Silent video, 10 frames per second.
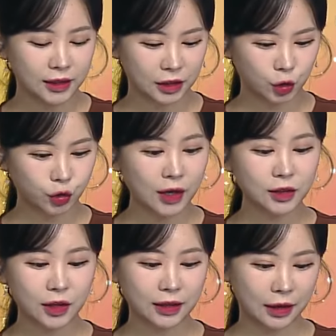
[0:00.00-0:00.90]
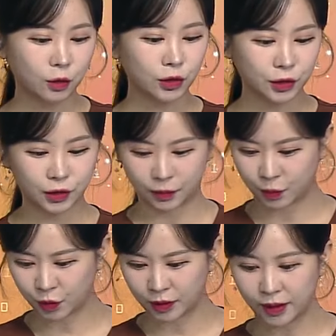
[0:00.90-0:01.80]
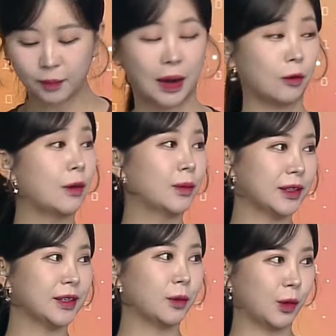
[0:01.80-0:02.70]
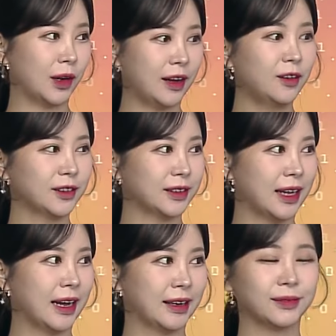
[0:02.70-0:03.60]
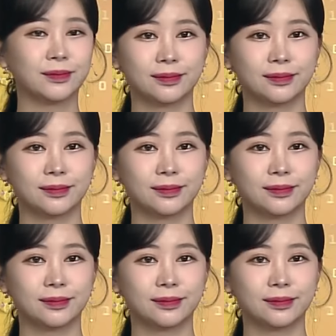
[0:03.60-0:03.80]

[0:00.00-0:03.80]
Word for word: 자, 추가적인 내용들도 대표님 바로 한번 들어볼까요? 예. 네.